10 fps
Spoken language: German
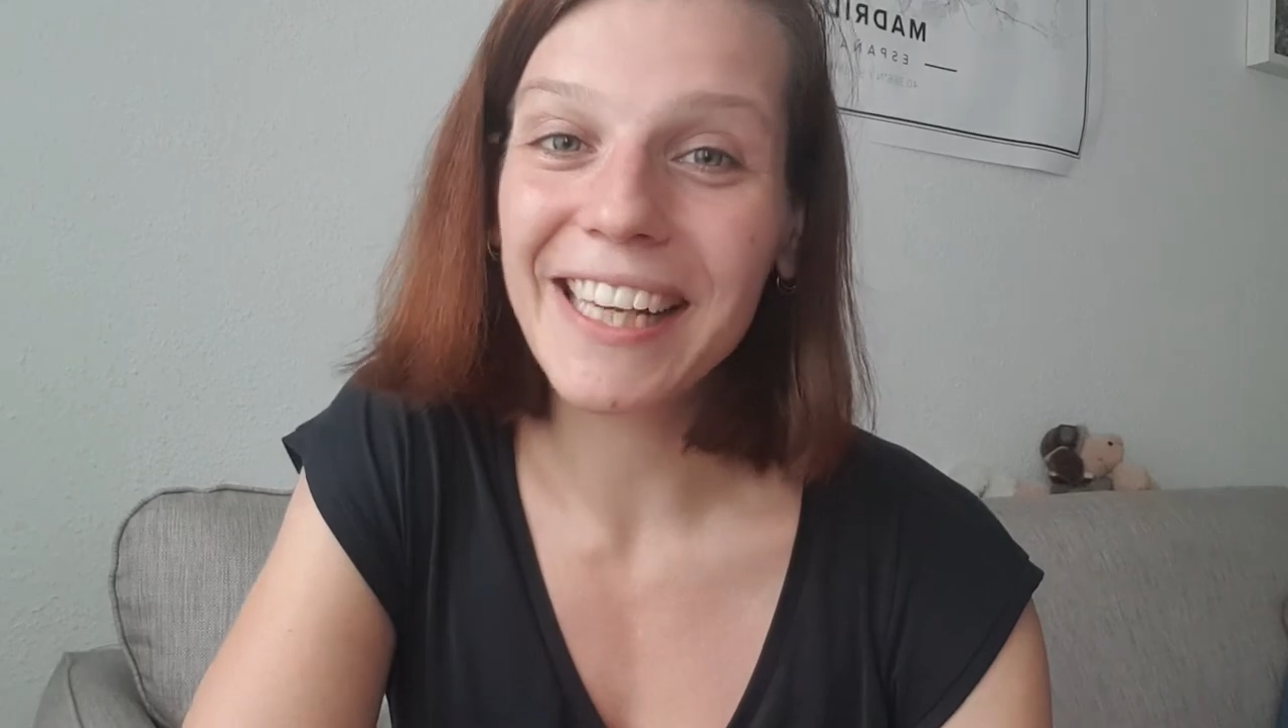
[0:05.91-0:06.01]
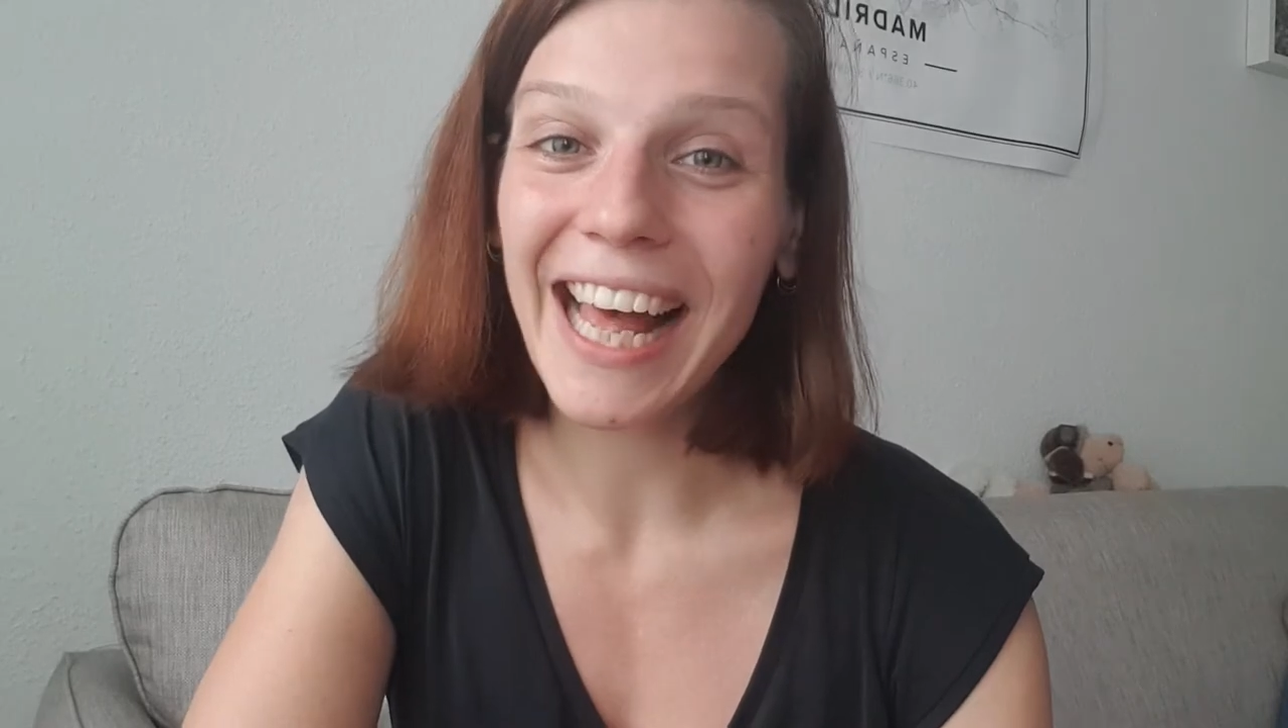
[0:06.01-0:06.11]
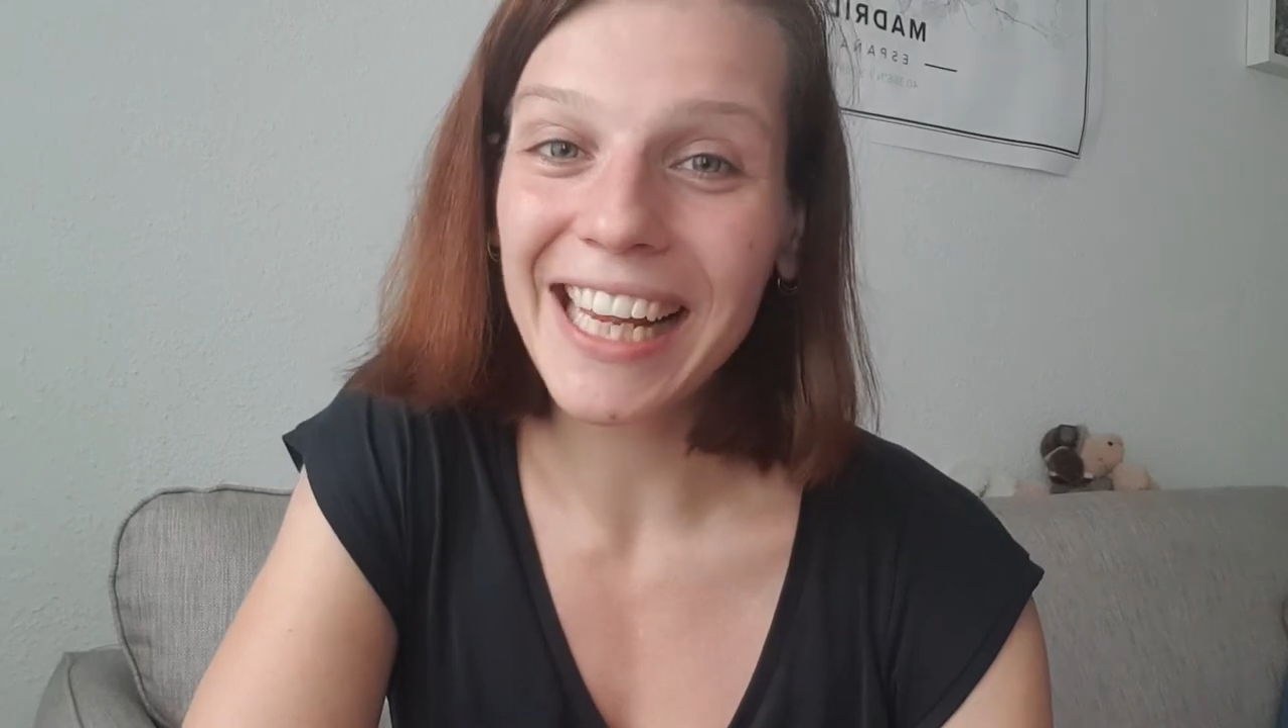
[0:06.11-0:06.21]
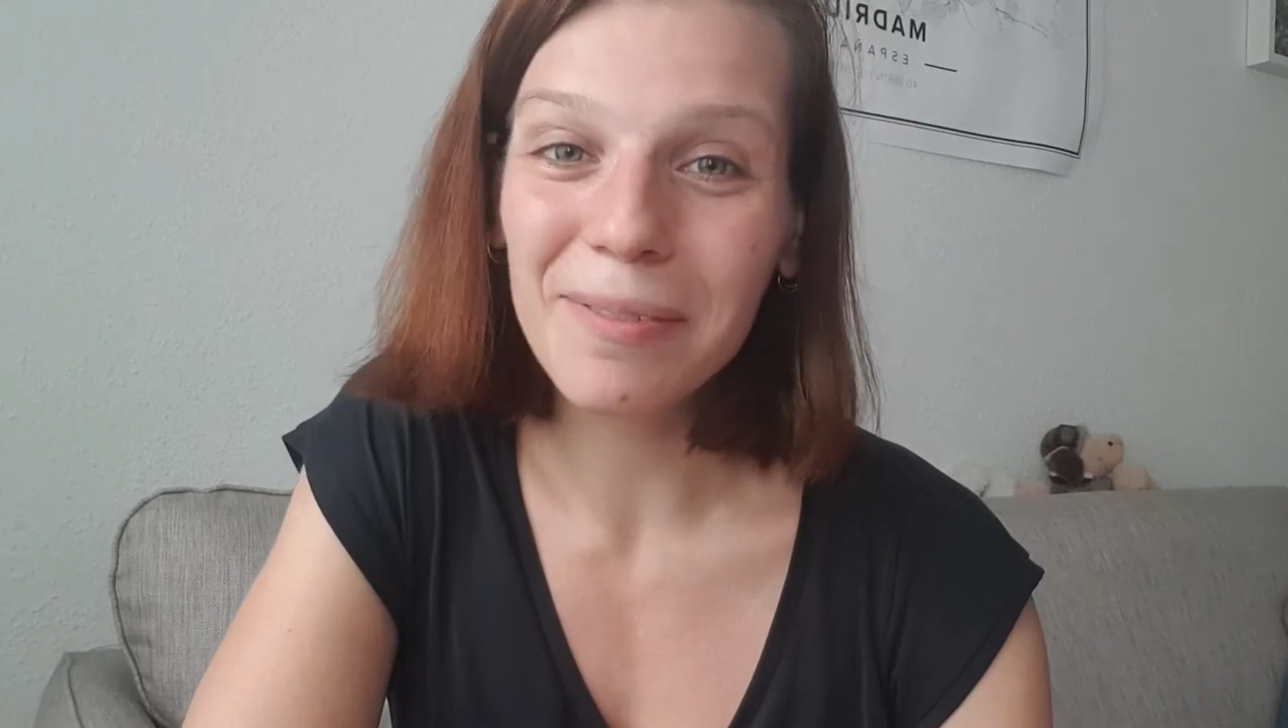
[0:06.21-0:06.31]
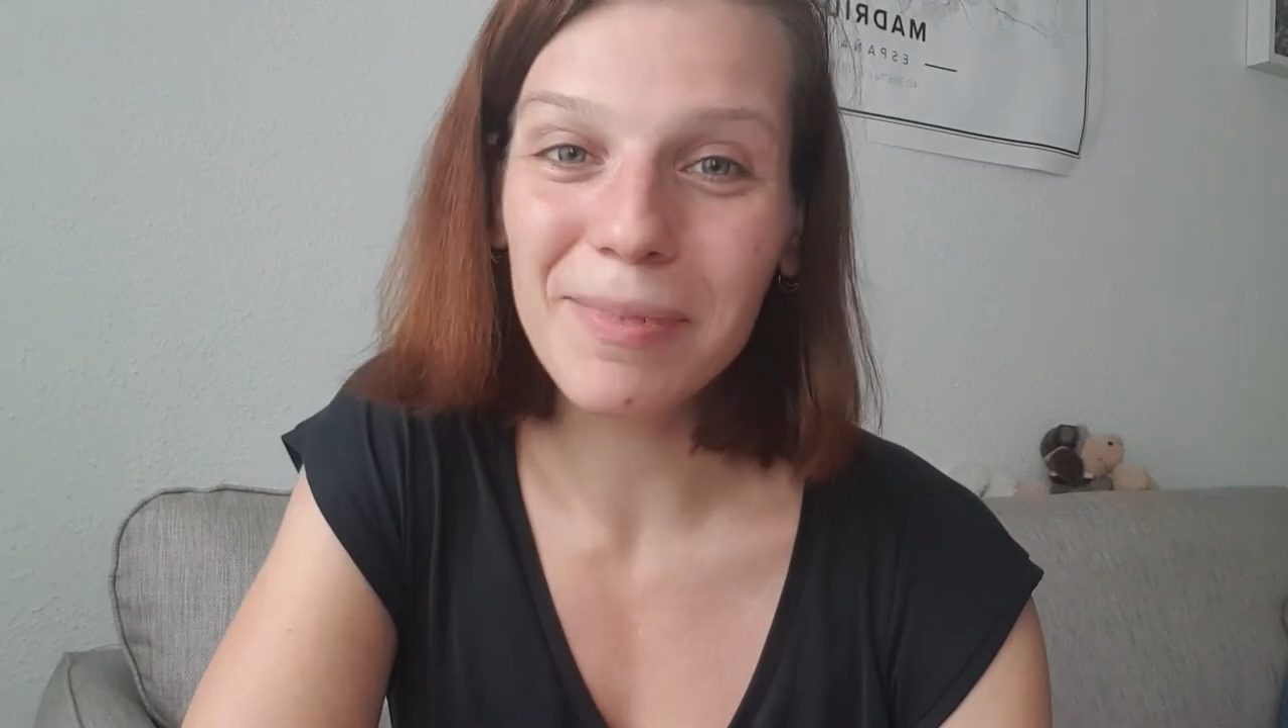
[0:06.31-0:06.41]

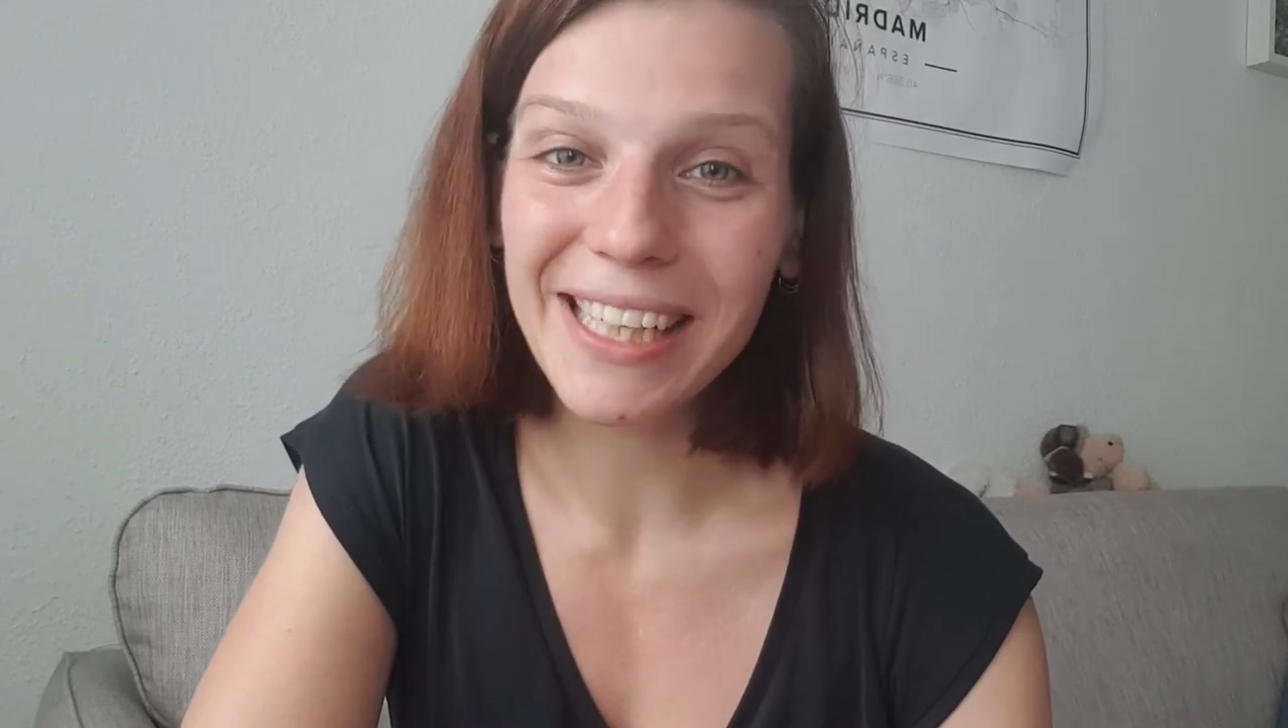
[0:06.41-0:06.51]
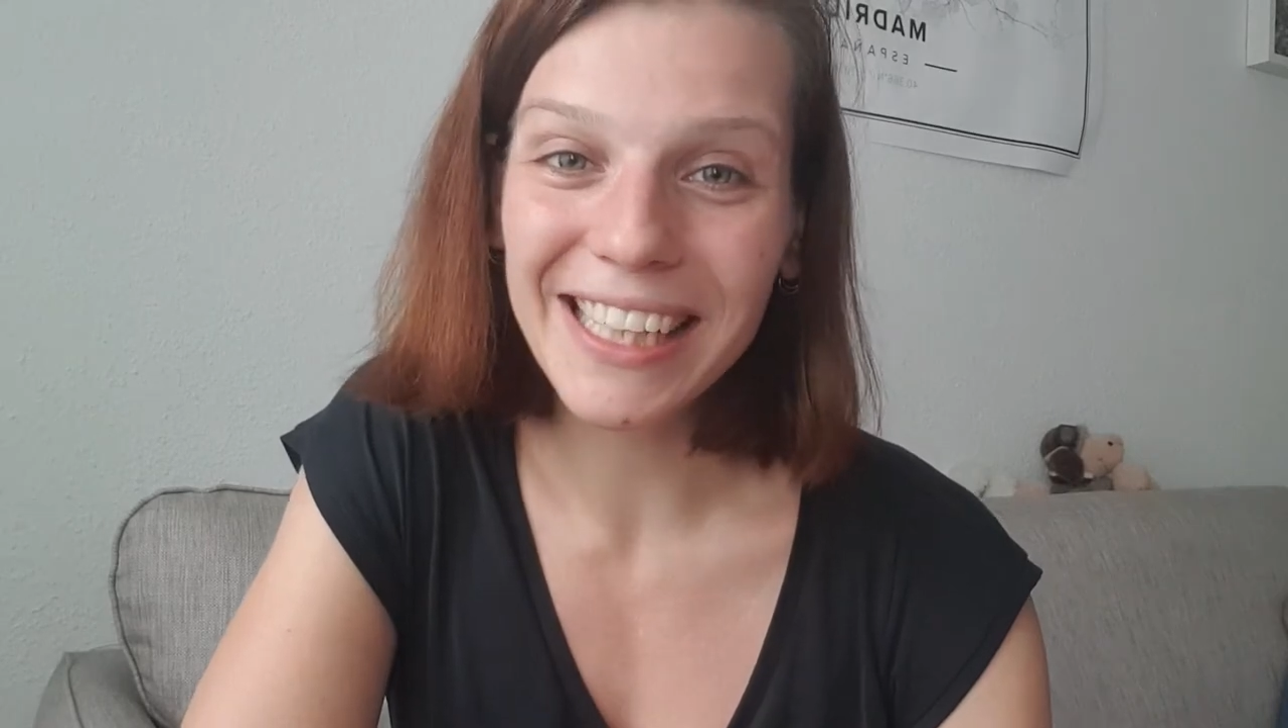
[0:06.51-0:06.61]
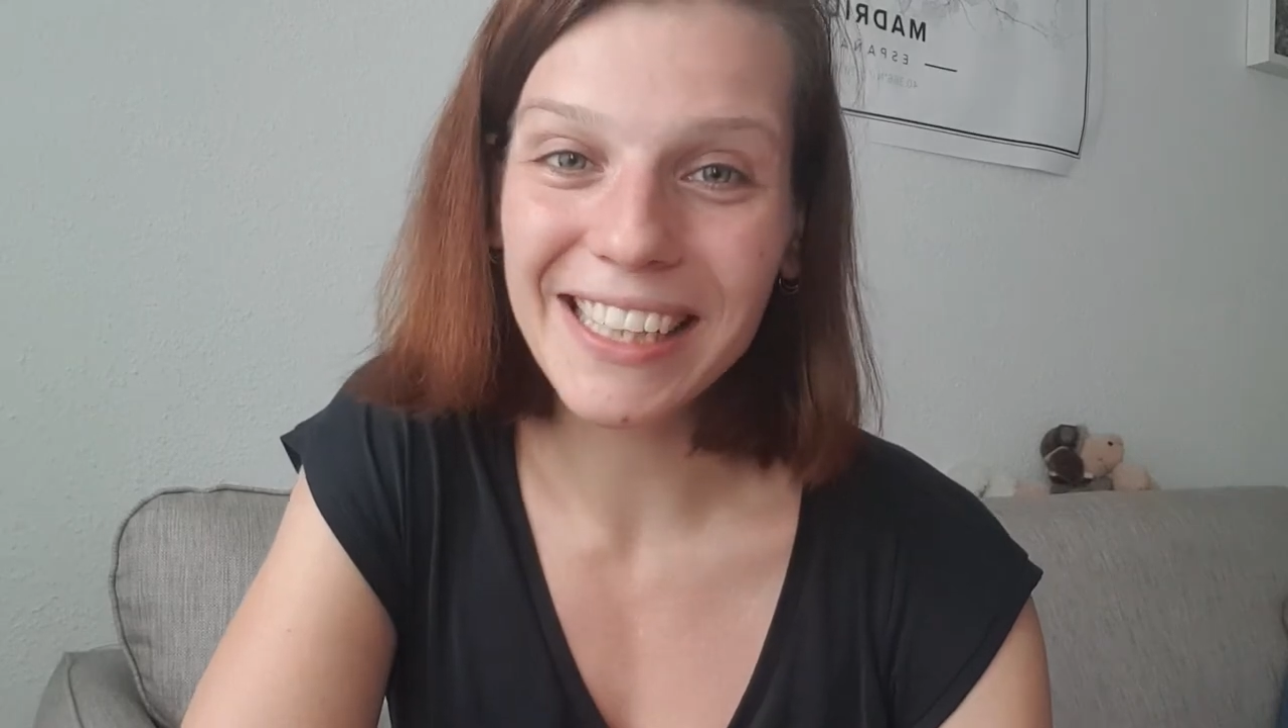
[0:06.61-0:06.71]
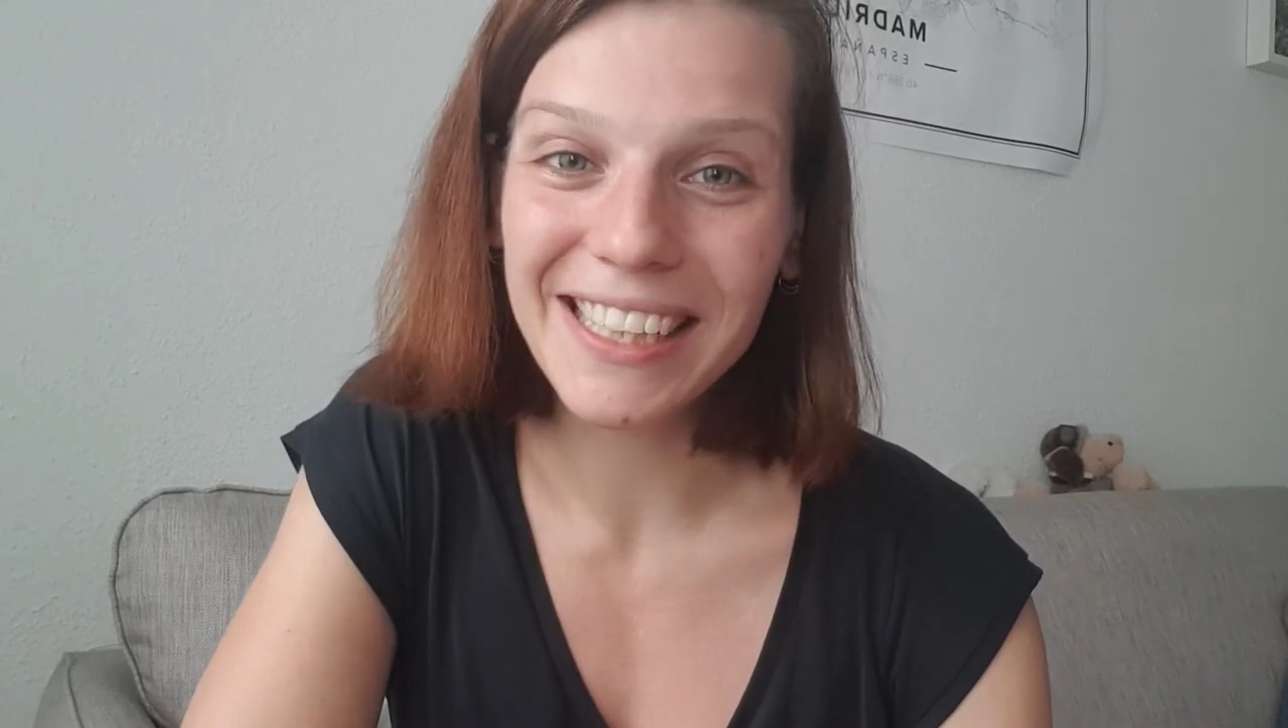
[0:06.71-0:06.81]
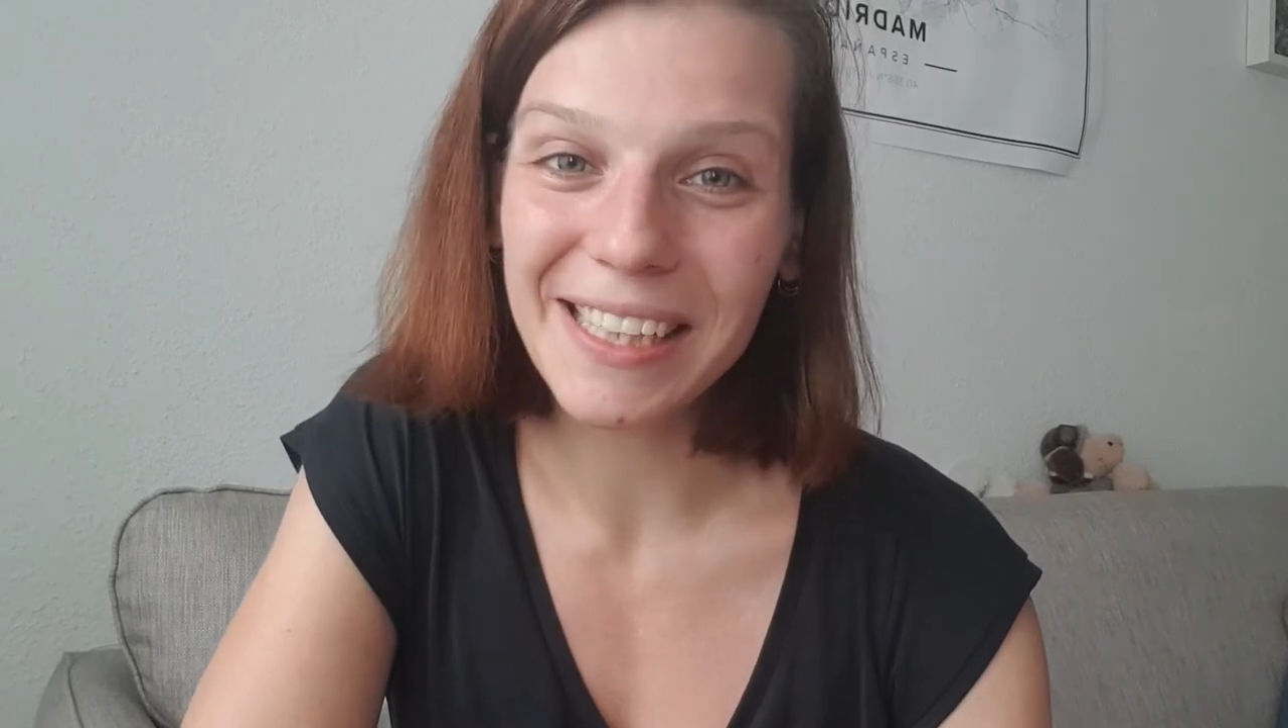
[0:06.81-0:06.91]
Einblick